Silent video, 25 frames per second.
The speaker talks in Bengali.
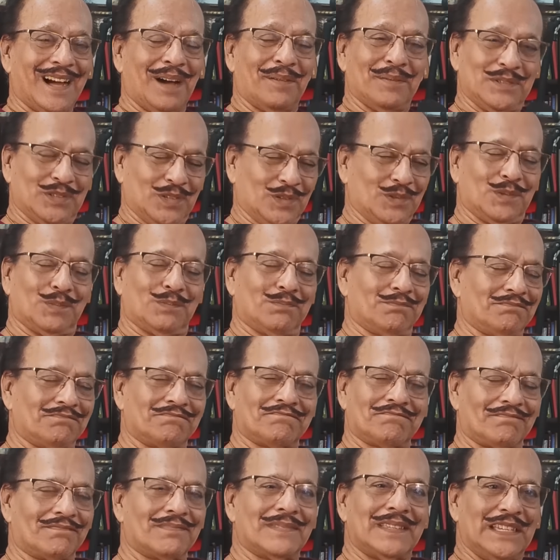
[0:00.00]
আমি তো
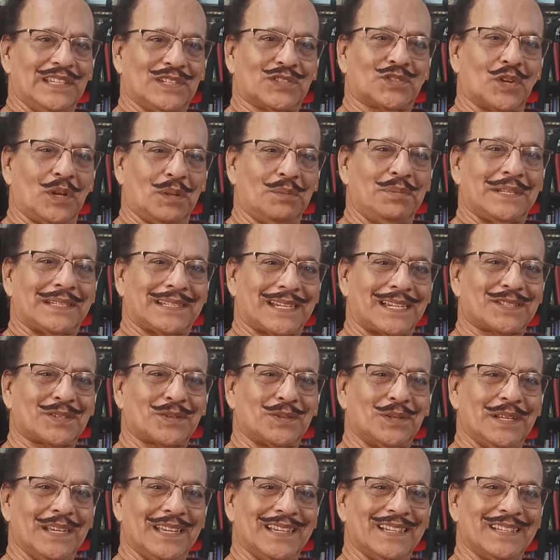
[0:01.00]
ঈশ্বরে বিশ্বাস
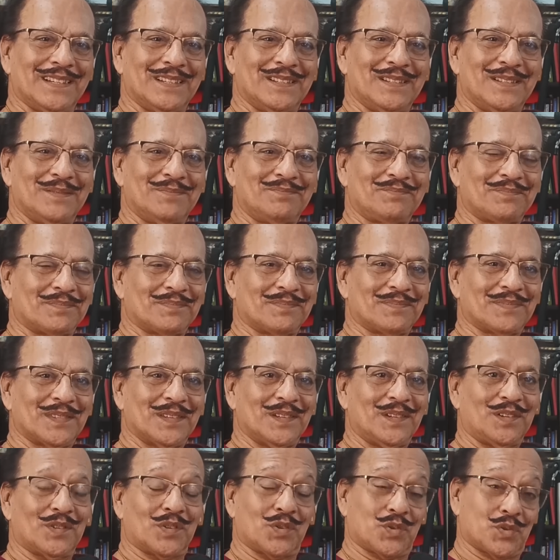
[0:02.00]
করি
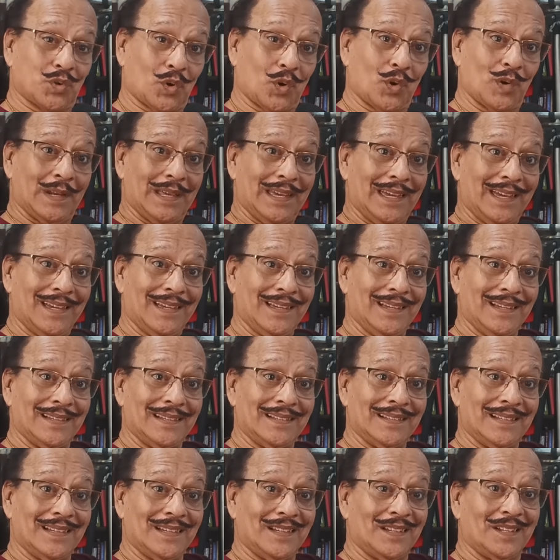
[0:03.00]
ছলে
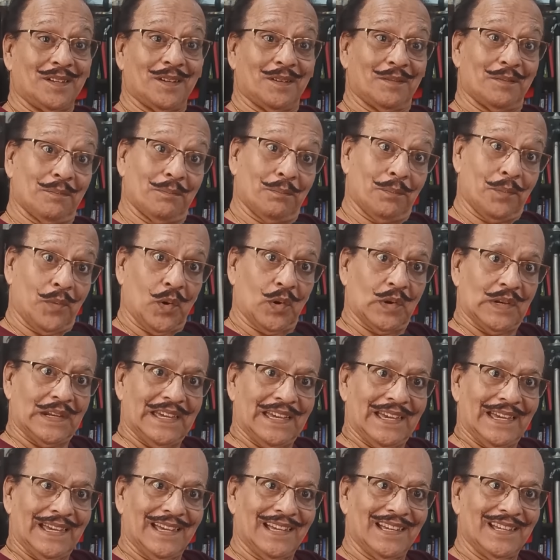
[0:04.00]

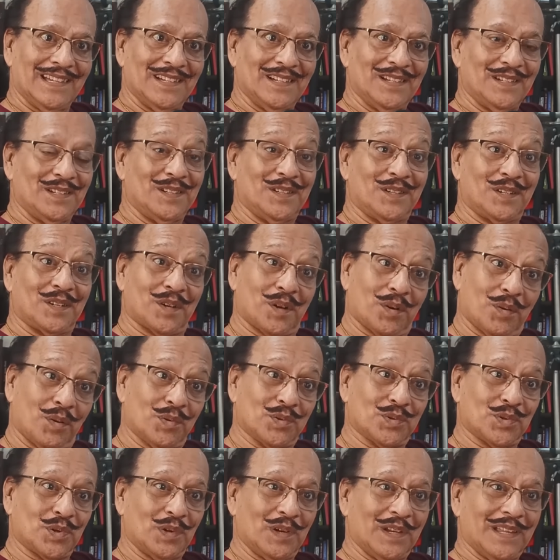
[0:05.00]
বলে
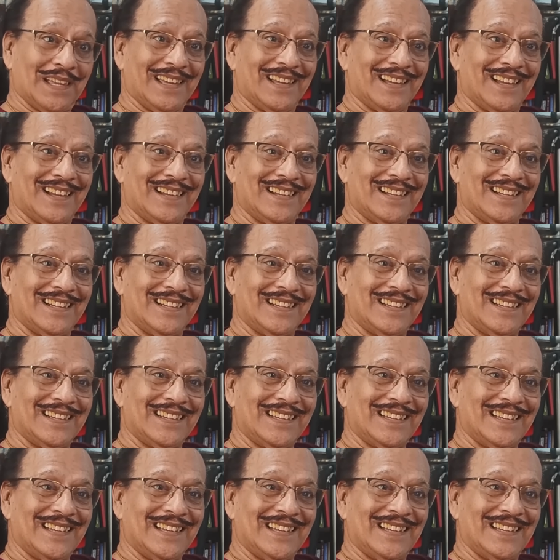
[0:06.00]
কৌশলে
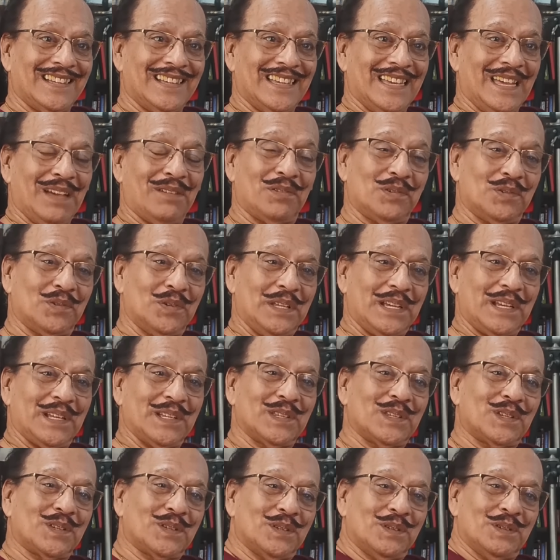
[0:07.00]
এবং উনি
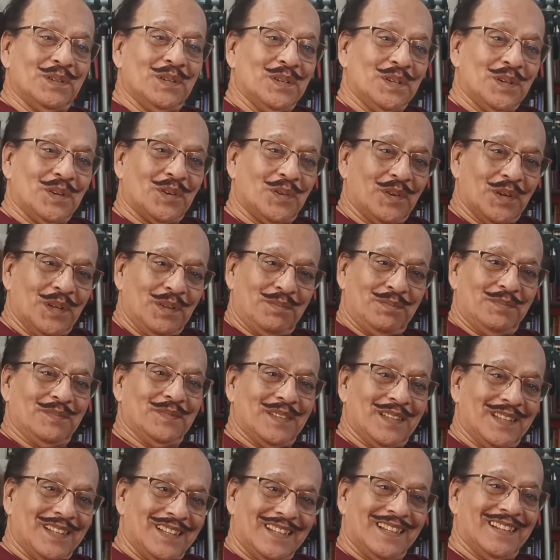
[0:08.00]
কিন্তু ওই
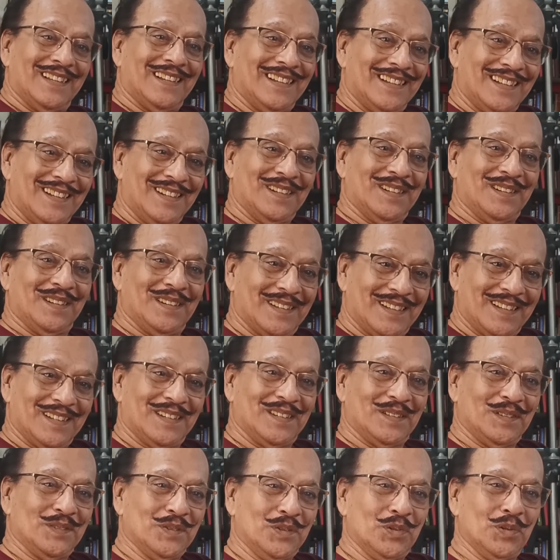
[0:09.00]

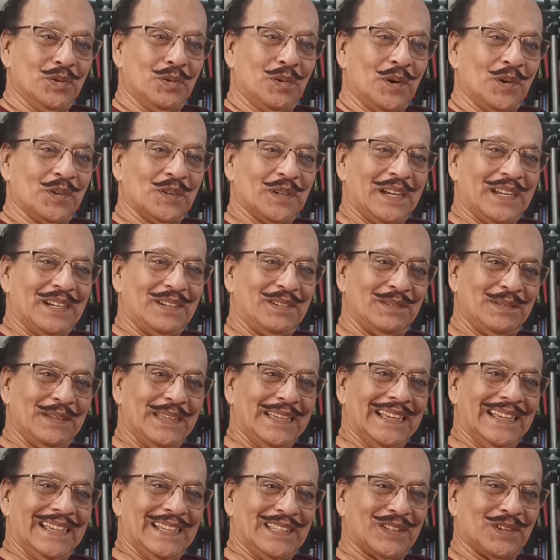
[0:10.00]
উরুভঙ্গের
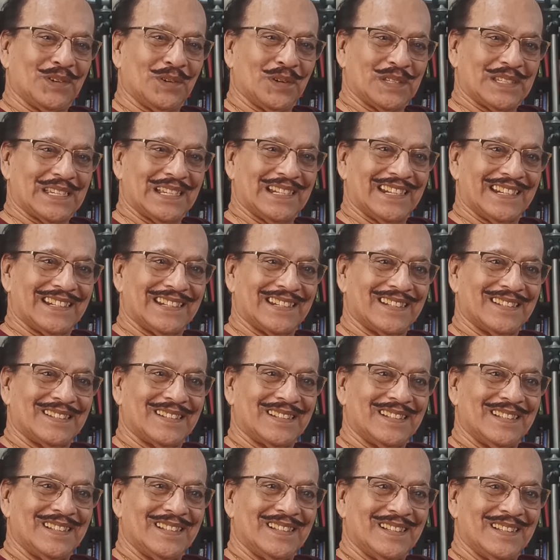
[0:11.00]
ইঙ্গিত করেছিলেন
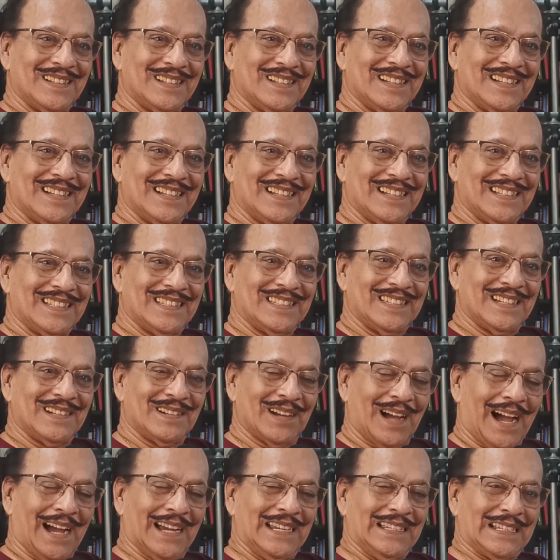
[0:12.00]
যে
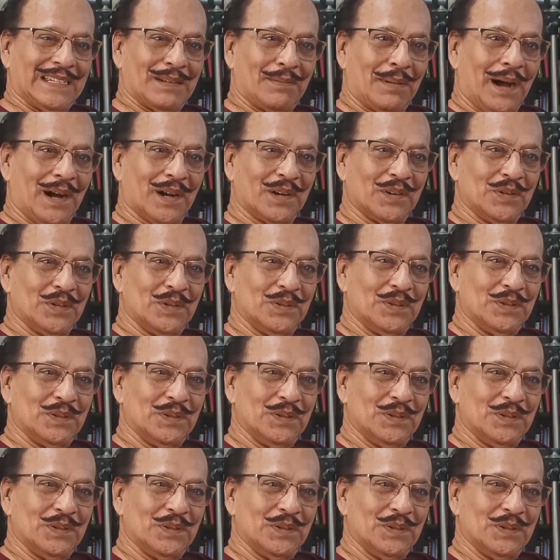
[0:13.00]
আইনটা ভাঙব